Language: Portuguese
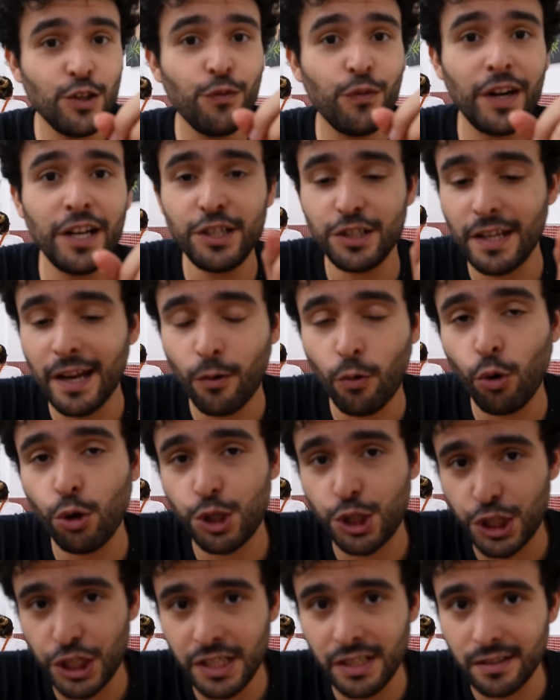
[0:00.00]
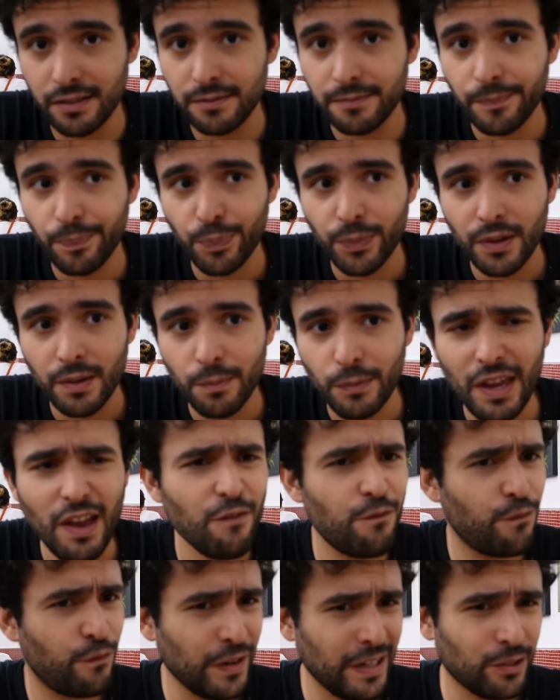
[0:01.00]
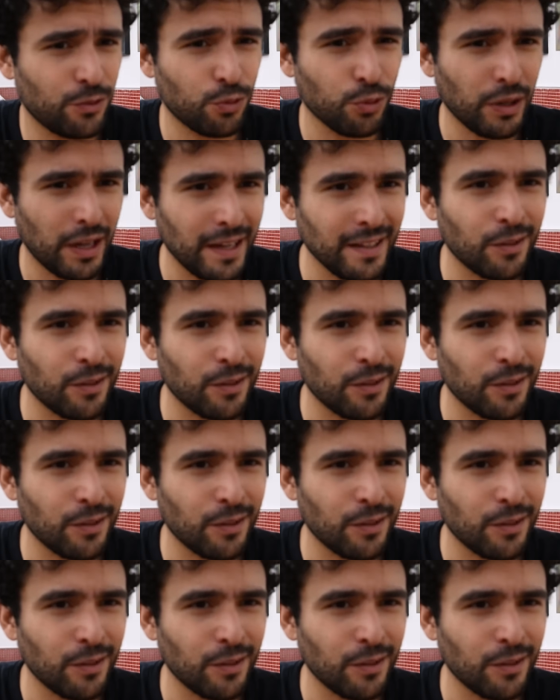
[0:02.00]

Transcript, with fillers: Diferente da coxinha, que é frita, né?